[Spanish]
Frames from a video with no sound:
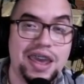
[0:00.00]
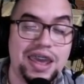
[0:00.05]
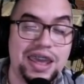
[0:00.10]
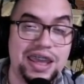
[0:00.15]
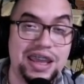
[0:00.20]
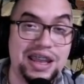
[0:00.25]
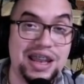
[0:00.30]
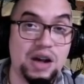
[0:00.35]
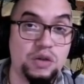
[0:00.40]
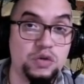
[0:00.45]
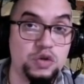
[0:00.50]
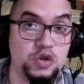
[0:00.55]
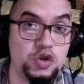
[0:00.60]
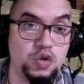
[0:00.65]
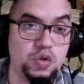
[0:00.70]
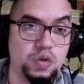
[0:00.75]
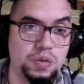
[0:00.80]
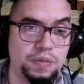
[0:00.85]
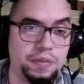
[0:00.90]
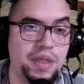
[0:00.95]
es el
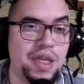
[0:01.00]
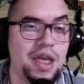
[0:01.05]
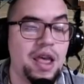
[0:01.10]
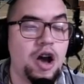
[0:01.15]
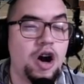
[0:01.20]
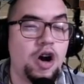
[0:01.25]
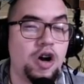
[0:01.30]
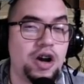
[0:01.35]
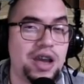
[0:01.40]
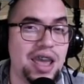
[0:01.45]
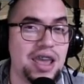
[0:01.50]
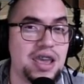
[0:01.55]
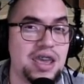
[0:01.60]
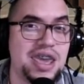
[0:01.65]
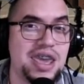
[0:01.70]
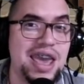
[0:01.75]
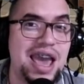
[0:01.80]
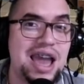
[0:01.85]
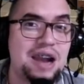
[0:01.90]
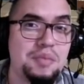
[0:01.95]
Aoyun Ok,
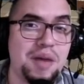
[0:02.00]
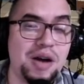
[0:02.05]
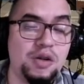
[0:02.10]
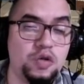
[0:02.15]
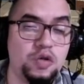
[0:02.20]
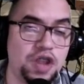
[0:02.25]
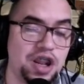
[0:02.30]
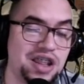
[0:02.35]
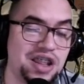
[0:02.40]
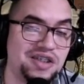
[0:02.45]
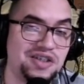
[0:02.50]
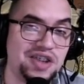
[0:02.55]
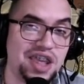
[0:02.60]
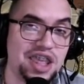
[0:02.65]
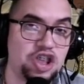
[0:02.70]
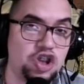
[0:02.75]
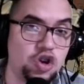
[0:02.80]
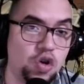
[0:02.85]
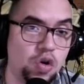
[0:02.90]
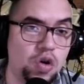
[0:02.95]
¿qué armas
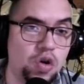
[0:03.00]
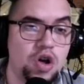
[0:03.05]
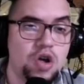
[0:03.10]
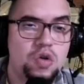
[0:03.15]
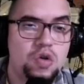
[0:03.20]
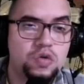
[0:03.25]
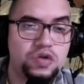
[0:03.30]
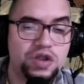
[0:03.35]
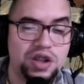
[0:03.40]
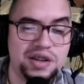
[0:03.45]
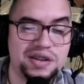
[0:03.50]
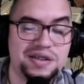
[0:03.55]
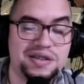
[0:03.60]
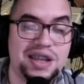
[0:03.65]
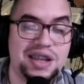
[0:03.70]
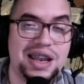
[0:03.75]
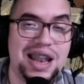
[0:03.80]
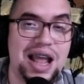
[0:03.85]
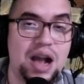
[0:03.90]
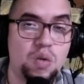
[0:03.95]
utilicé yo?
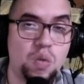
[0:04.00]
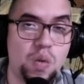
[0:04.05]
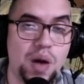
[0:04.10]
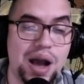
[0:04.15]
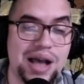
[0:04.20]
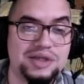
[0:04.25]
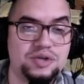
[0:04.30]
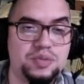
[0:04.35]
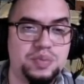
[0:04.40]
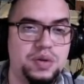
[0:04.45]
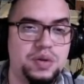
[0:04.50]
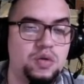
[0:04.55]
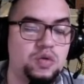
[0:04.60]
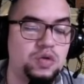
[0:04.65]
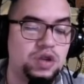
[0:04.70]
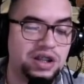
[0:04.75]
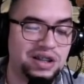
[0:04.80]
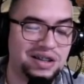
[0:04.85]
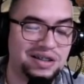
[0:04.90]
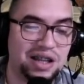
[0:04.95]
Utilicé la Wasp,
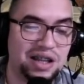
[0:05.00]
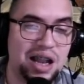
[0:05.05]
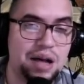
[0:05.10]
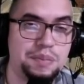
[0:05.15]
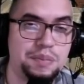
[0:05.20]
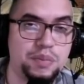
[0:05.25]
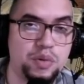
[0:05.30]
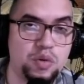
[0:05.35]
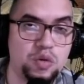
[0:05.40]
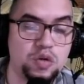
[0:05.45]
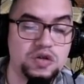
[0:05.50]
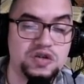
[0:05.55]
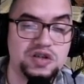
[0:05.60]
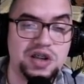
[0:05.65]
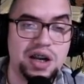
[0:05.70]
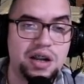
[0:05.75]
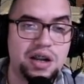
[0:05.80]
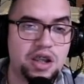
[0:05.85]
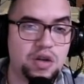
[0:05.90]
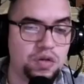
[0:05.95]
utilicé la
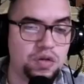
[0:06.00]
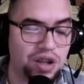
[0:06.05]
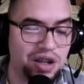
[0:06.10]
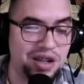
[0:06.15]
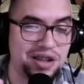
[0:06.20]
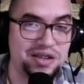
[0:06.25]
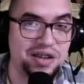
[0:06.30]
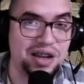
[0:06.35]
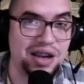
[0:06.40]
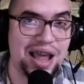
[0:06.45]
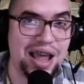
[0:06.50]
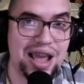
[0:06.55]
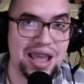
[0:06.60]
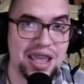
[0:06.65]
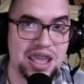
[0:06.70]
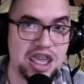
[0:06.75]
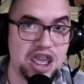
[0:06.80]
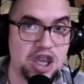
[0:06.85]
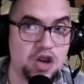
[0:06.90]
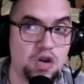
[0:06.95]
Pulsar y utilicé
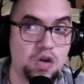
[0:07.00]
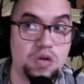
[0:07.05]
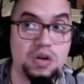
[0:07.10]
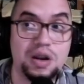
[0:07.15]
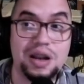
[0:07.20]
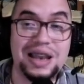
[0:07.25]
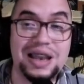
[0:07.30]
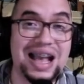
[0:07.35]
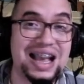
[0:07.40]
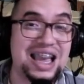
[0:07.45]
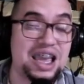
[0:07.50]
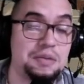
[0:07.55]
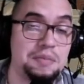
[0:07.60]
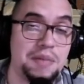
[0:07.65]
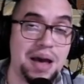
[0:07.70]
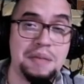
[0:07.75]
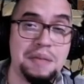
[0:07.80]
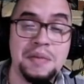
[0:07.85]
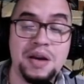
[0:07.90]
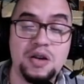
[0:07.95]
la Ion. La que
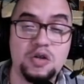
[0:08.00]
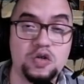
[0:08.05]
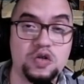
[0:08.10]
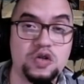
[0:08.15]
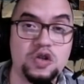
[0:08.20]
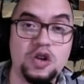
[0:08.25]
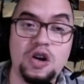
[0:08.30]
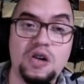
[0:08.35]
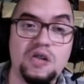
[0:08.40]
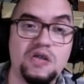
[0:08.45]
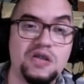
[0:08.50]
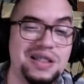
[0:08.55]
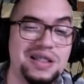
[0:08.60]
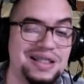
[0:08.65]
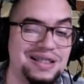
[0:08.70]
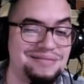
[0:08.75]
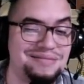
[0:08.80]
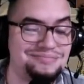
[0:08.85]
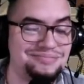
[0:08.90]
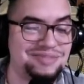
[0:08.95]
más me gustó
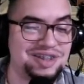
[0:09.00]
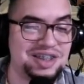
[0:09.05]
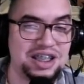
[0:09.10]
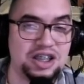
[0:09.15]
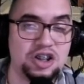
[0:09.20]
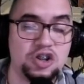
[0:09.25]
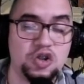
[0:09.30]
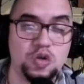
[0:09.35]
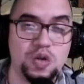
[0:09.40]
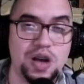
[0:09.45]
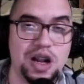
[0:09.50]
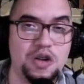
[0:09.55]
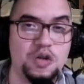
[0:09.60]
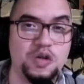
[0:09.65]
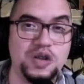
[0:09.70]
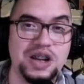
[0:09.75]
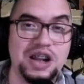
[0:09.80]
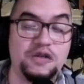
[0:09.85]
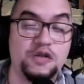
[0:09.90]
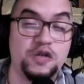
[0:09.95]
sin duda
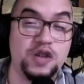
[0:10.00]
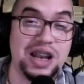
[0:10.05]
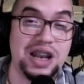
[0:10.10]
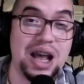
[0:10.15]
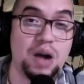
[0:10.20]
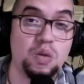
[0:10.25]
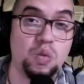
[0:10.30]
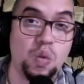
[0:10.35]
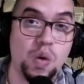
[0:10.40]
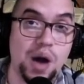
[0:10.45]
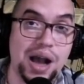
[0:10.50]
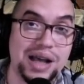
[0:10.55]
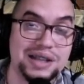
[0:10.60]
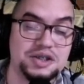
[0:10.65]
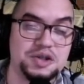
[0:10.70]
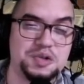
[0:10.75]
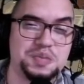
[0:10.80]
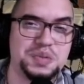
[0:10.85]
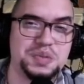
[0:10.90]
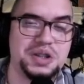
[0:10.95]
alguna fue la
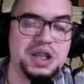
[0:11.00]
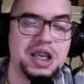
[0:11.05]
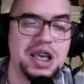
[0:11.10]
Wasp.